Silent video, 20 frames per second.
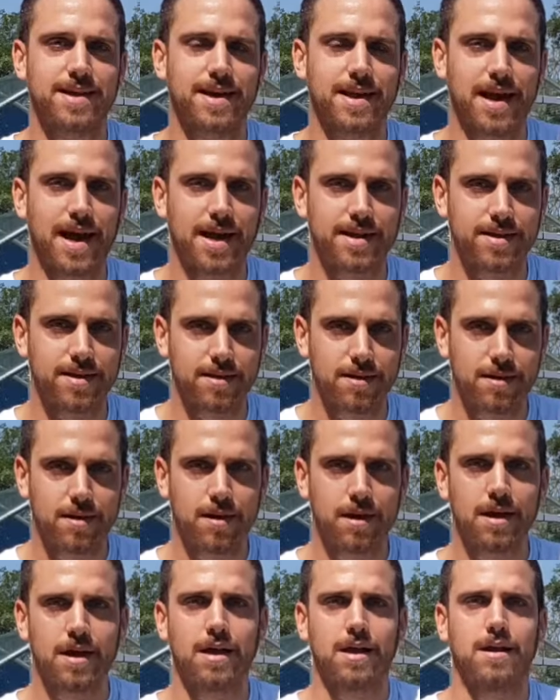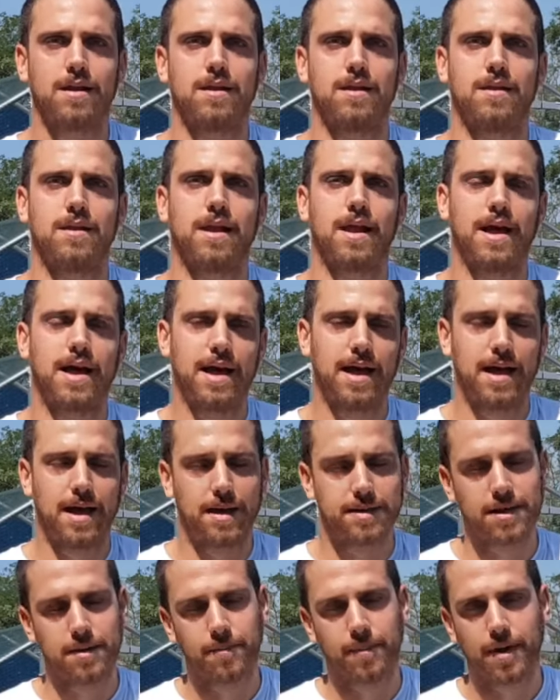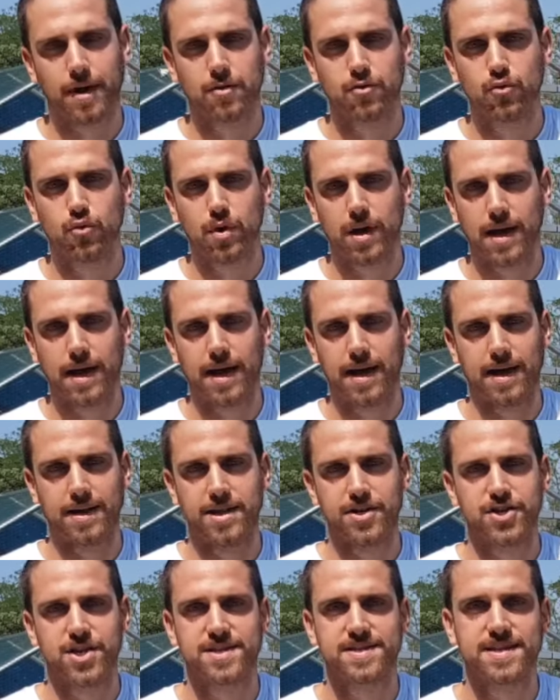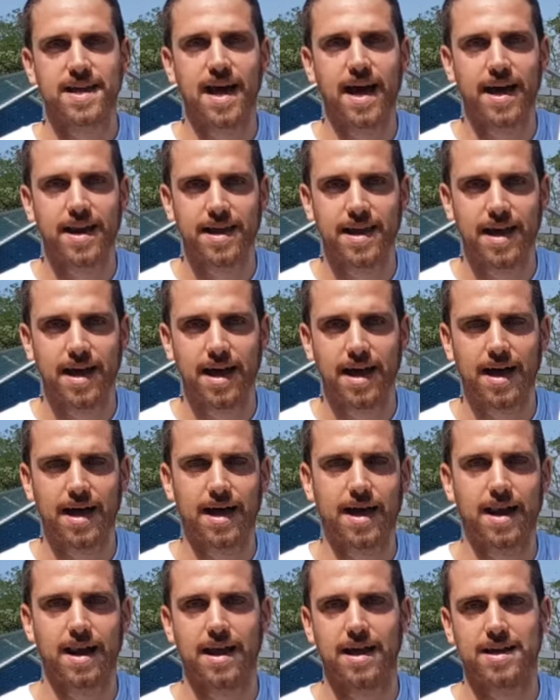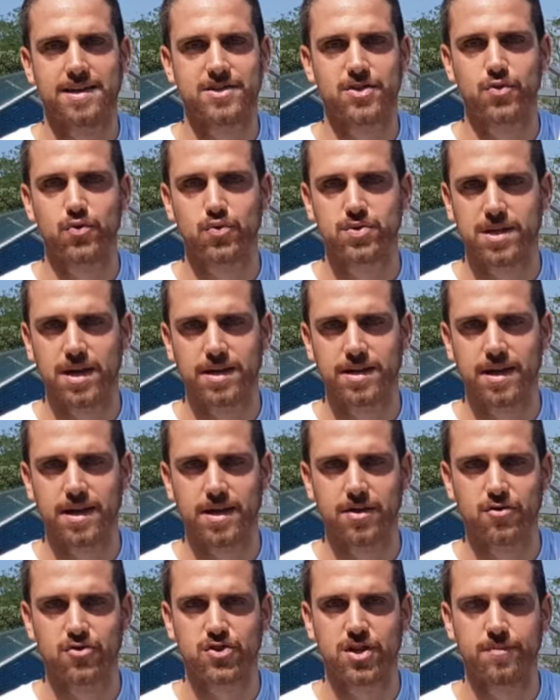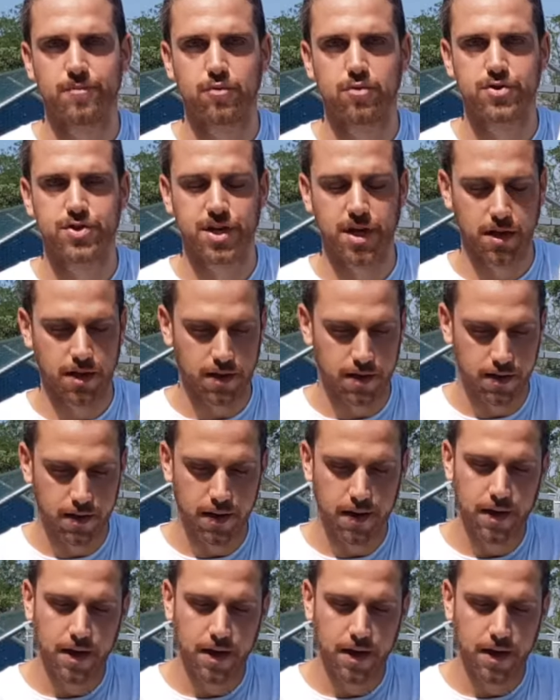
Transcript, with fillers: gradi, la temperatura necessaria alla schiusa dei nostri pulcini.